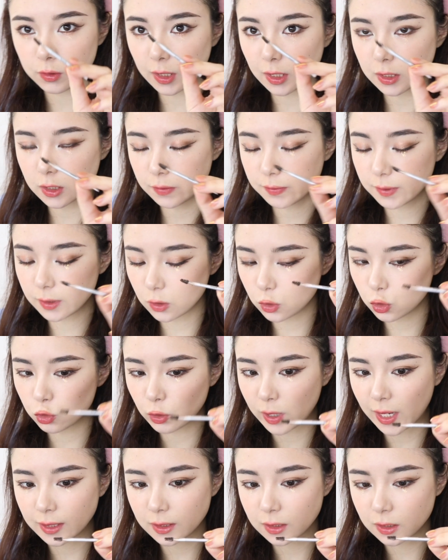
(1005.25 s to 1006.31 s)
拿这边的
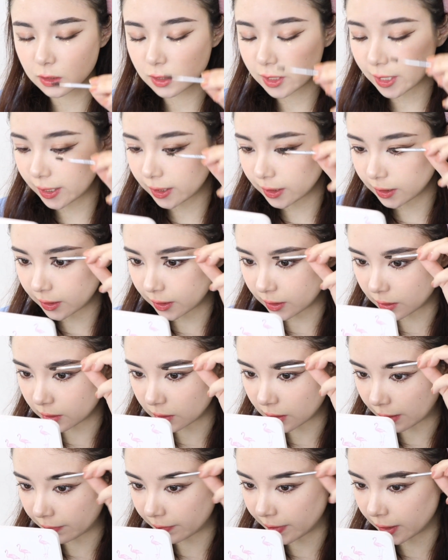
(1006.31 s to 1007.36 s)
刷子蘸一点
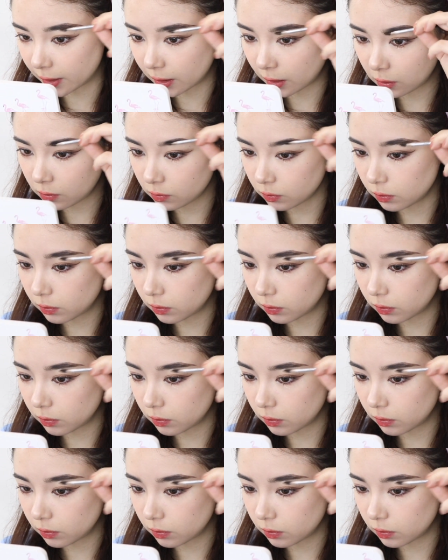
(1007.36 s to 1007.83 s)
染眉膏，